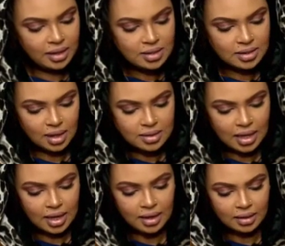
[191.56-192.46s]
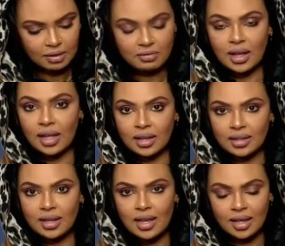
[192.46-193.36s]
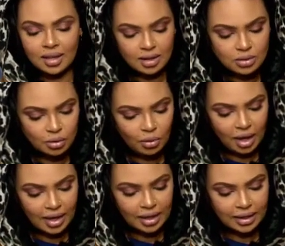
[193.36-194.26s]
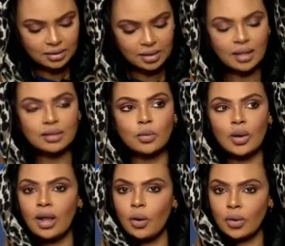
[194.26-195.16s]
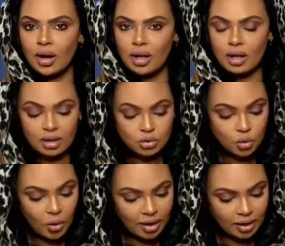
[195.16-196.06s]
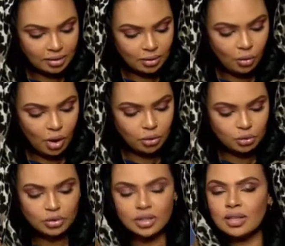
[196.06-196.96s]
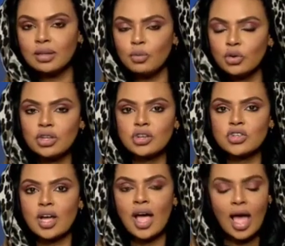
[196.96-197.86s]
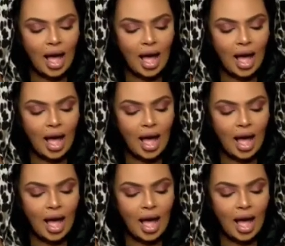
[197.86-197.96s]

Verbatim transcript: يصنع سحرا دفاقا يرسم على الحيطان والأوراق صورا وخطوطا مدهشة